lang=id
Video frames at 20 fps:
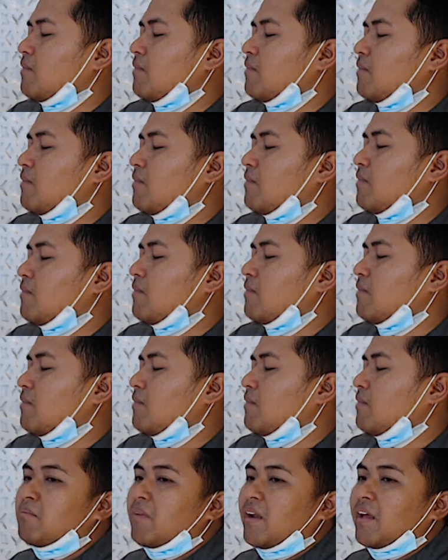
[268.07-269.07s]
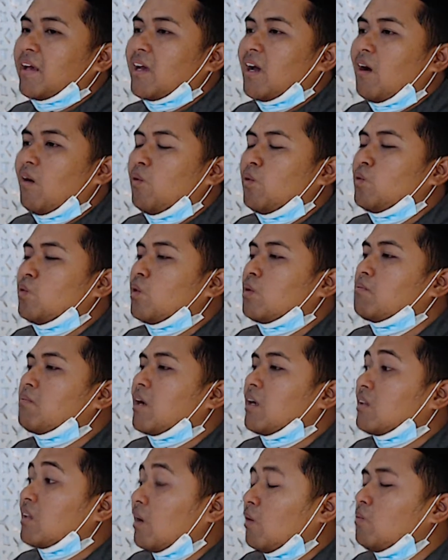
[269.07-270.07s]
dan mengajak mereka untuk
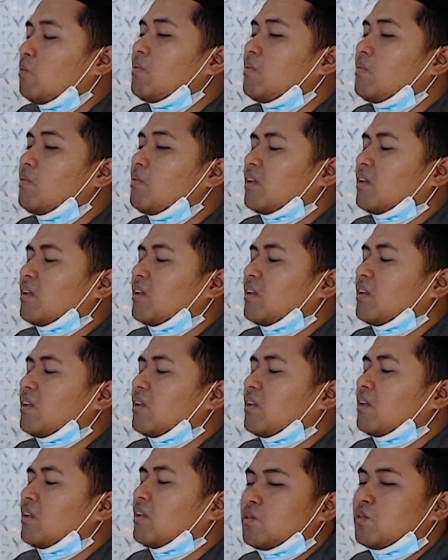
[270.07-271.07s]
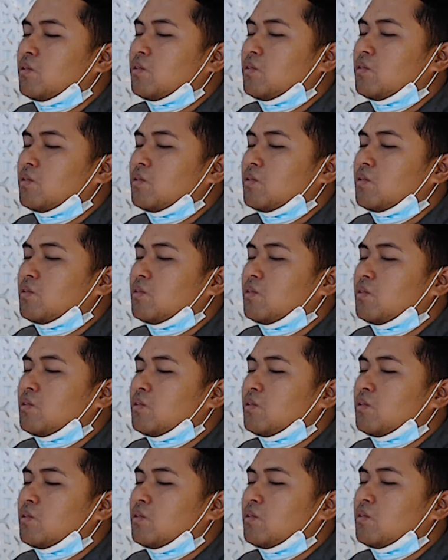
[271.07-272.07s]
bertaubat kepada Allah Subhanahu wa
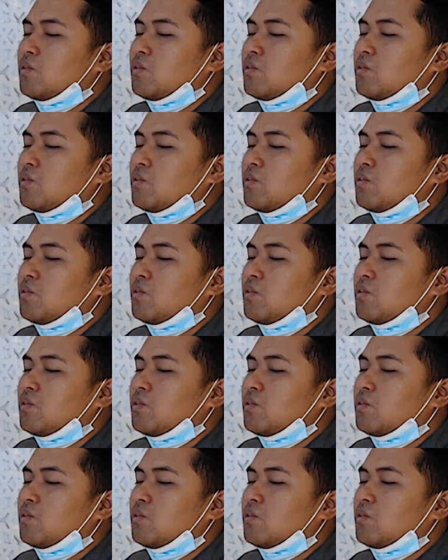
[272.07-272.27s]
taala.